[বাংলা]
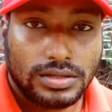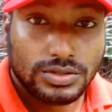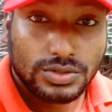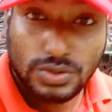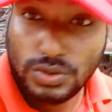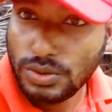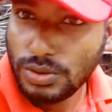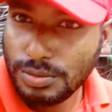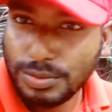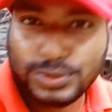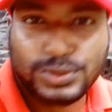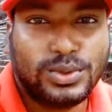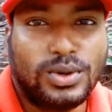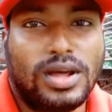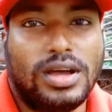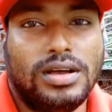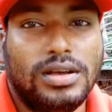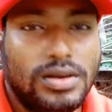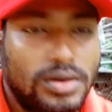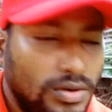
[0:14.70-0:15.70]
তো
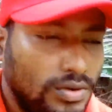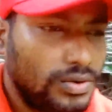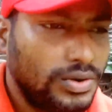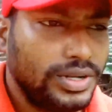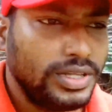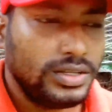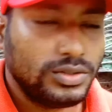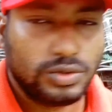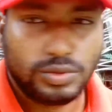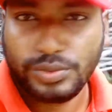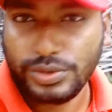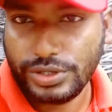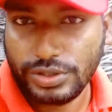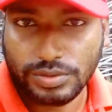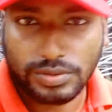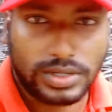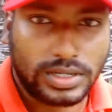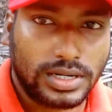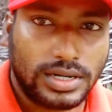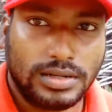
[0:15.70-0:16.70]
বন্ধুরা অনেক তো
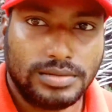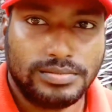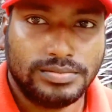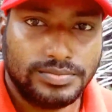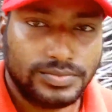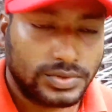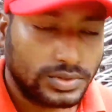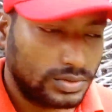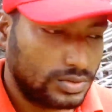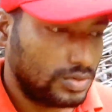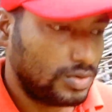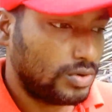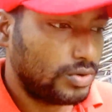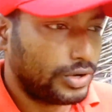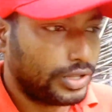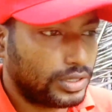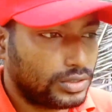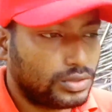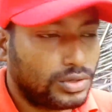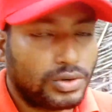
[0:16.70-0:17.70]
ভিডিও বানালাম
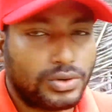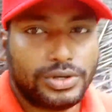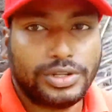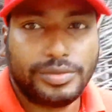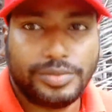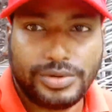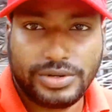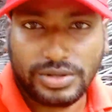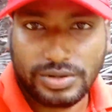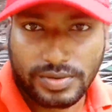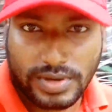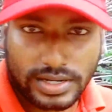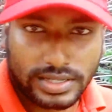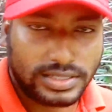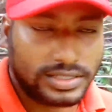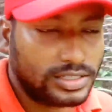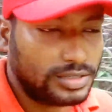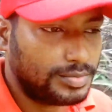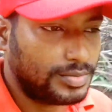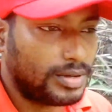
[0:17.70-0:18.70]
অনেক ধরনের ভিডিও
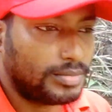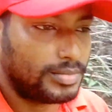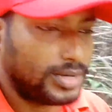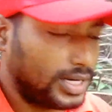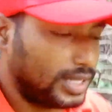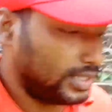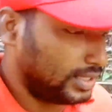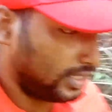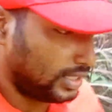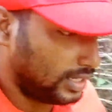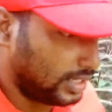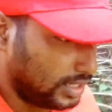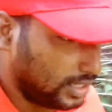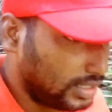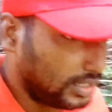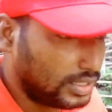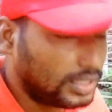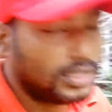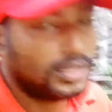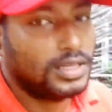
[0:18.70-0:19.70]
বানিয়েছি পামবাগান থেকে
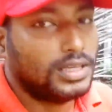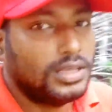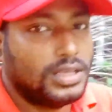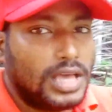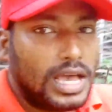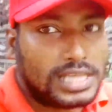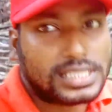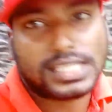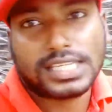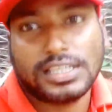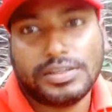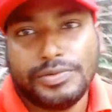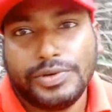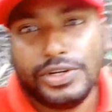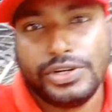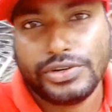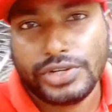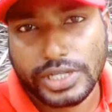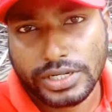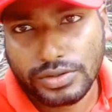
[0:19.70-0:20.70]
আজকের
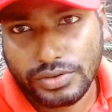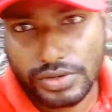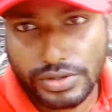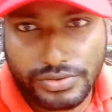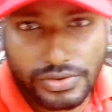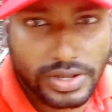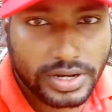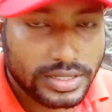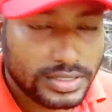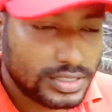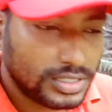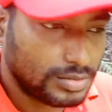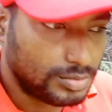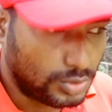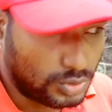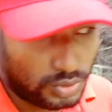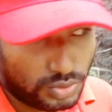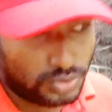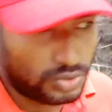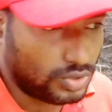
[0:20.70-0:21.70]
ভিডিওটা একটু ডিফারেন্স
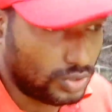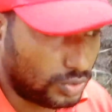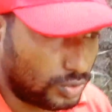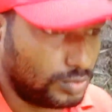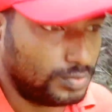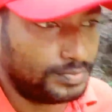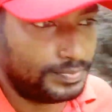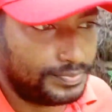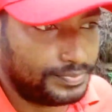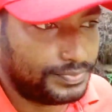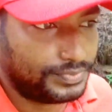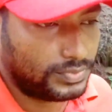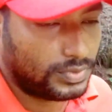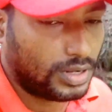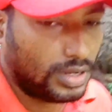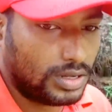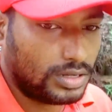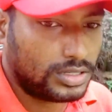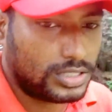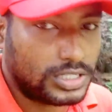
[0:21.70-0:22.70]
এবং অন্যরকম
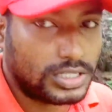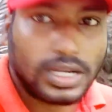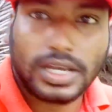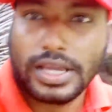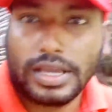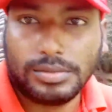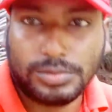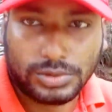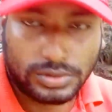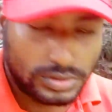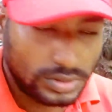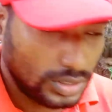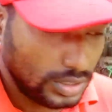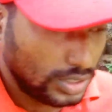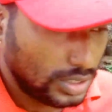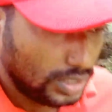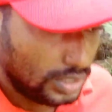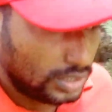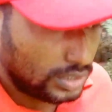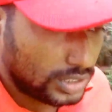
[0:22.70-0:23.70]
সেটা কেমন
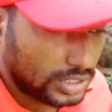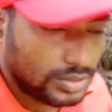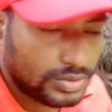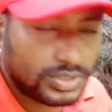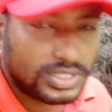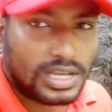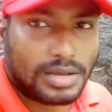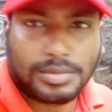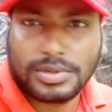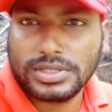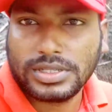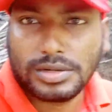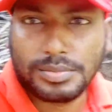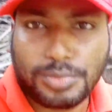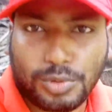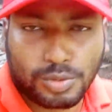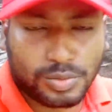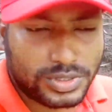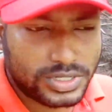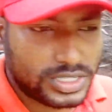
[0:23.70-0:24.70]
সেটা হচ্ছে আমরা যারা
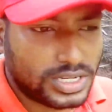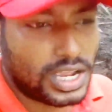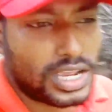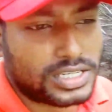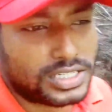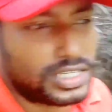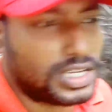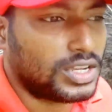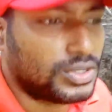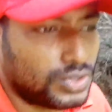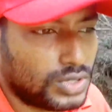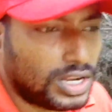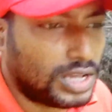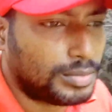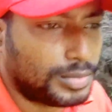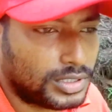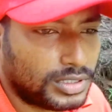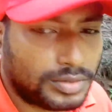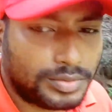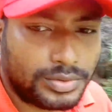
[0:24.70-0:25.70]
প্রবাসে আসি আসলে
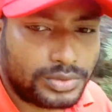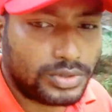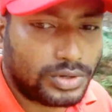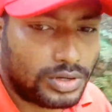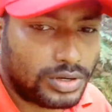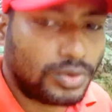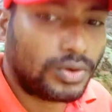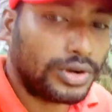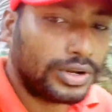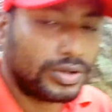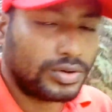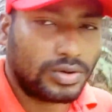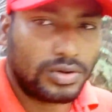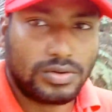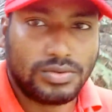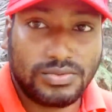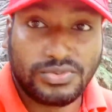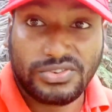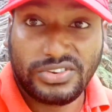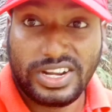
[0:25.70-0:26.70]
আমাদের ভিতরে অনেক
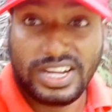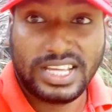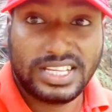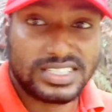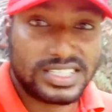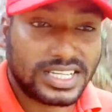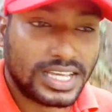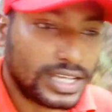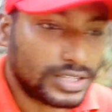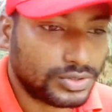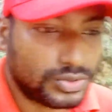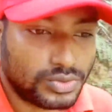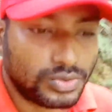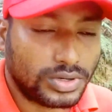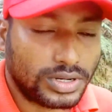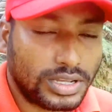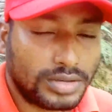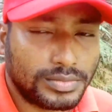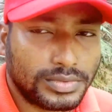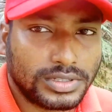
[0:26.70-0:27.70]
রকম ফিলিংস কাজ
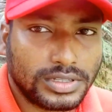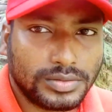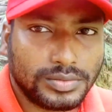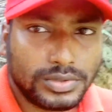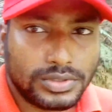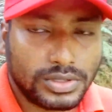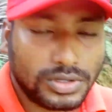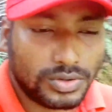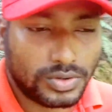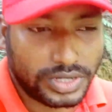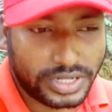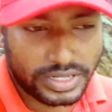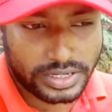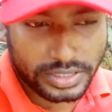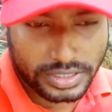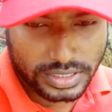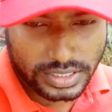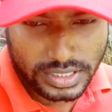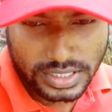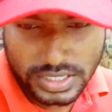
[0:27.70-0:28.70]
করে আমাদের ভিতরে অনেক
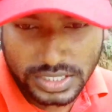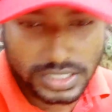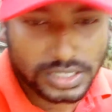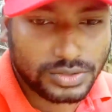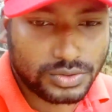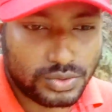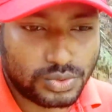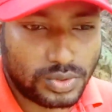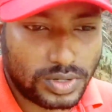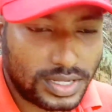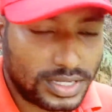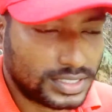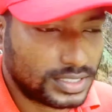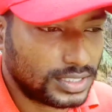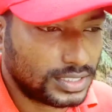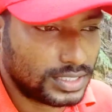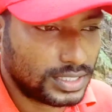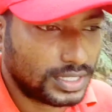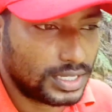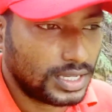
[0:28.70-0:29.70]
টেনশান চলে
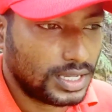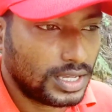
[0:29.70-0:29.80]
আসে যে